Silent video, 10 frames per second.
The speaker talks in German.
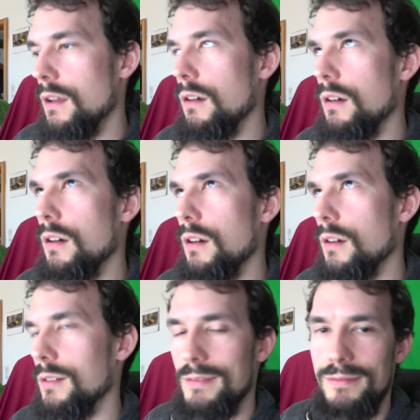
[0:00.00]

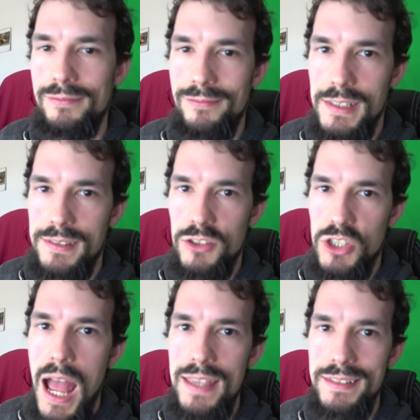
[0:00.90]
Oh, was eine
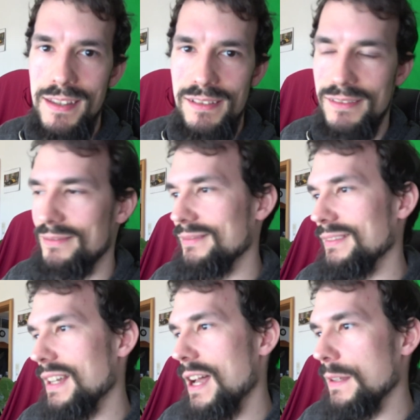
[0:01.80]
Scheiße.
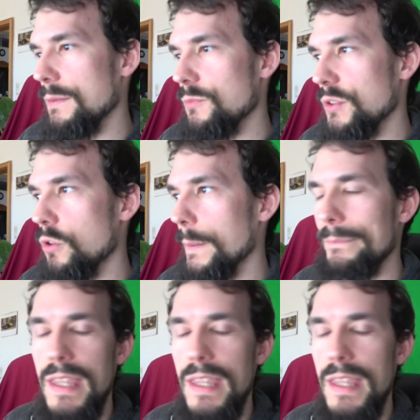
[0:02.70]
Aber da müssen wir durch.